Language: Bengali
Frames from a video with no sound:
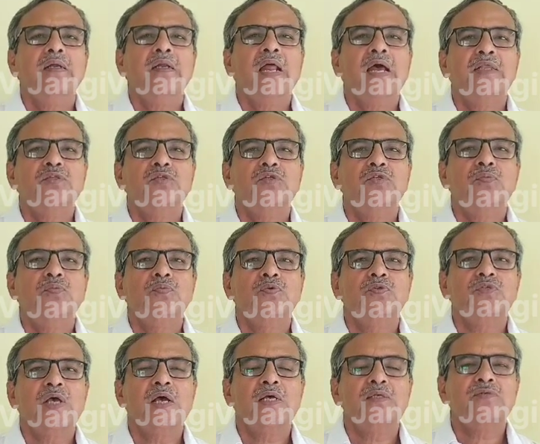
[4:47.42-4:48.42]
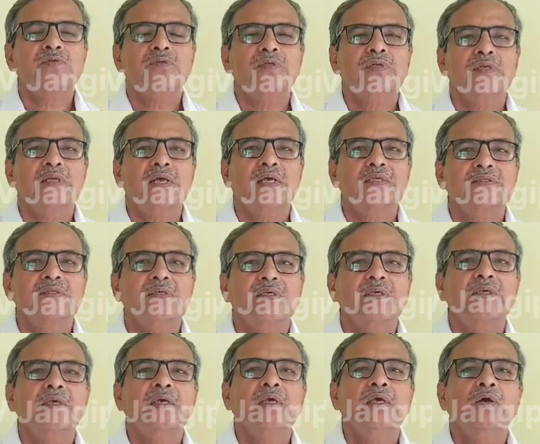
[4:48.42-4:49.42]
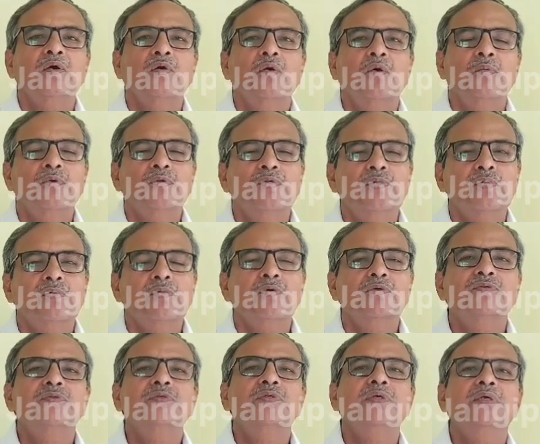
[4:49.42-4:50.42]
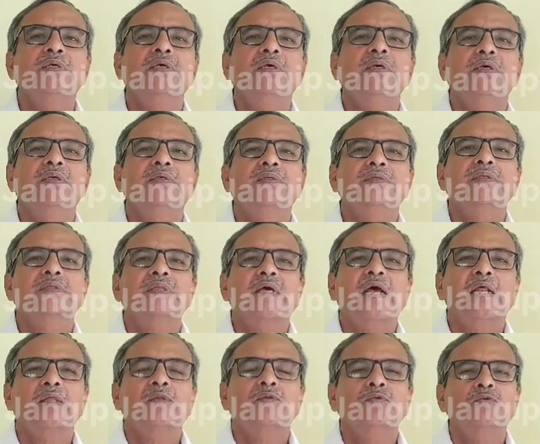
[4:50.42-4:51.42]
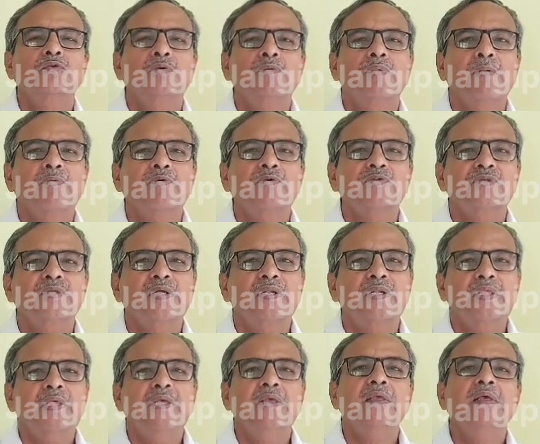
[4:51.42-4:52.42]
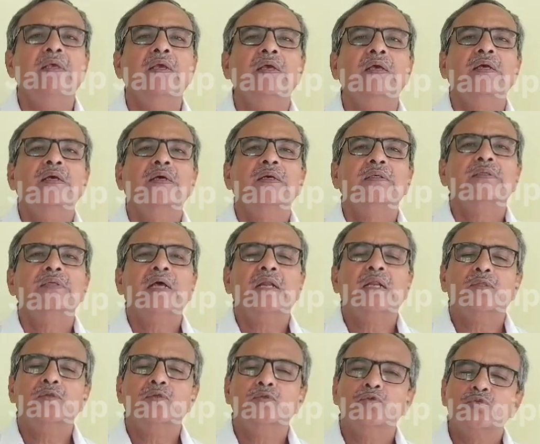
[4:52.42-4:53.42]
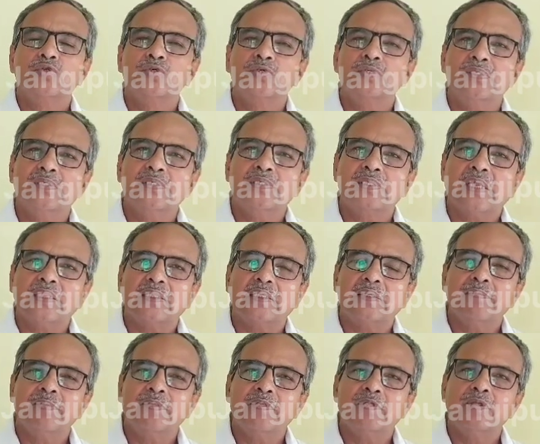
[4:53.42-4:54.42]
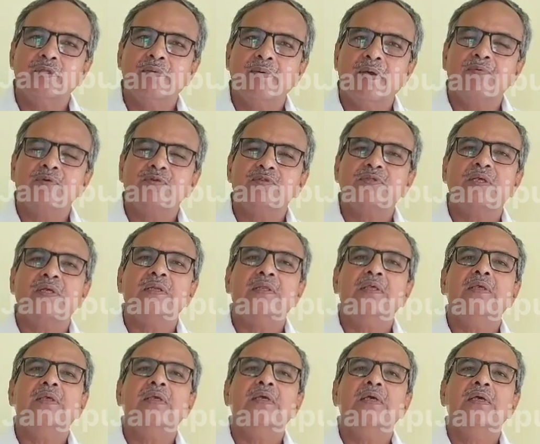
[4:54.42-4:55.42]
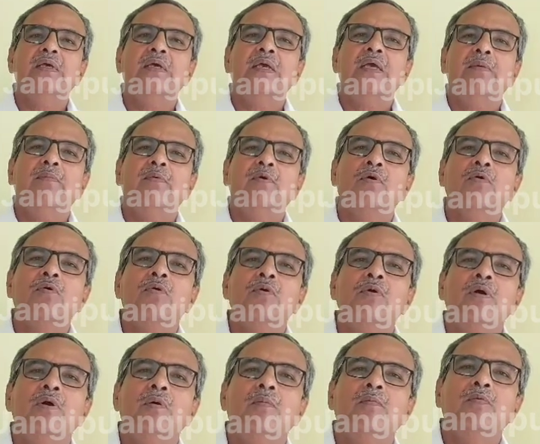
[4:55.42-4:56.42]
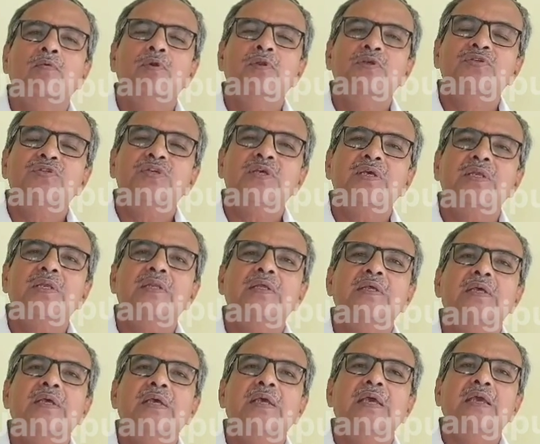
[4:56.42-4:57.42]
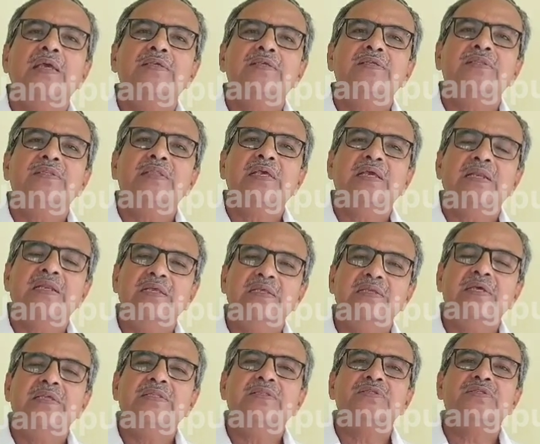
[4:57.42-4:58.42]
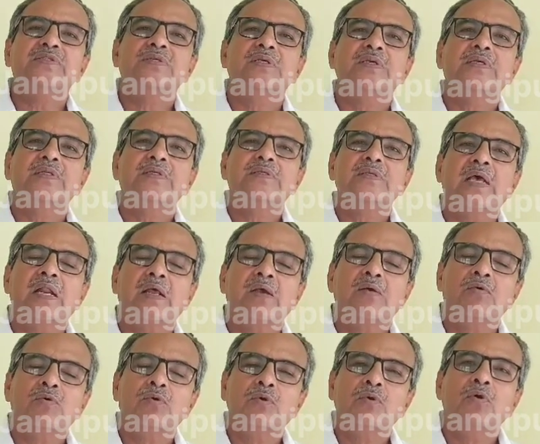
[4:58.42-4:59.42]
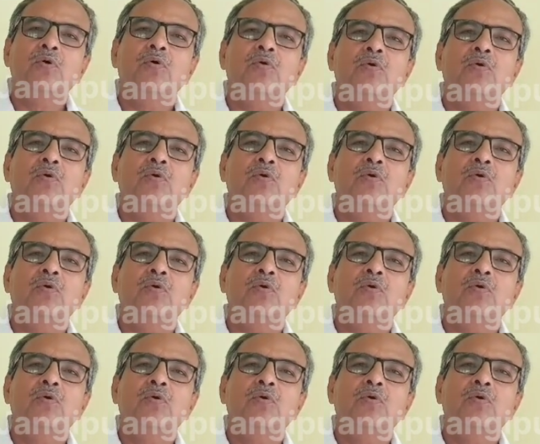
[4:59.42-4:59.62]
রাজ্য প্রশাসনের কাছে অভিযোগ করছি যে তারা দ্রুত ব্যবস্থা নিক যারা দুষ্কৃতী তাদের বিরুদ্ধে ব্যবস্থা নিক এবং পুলিশের এই যে নেগলিজেন্স যারা করল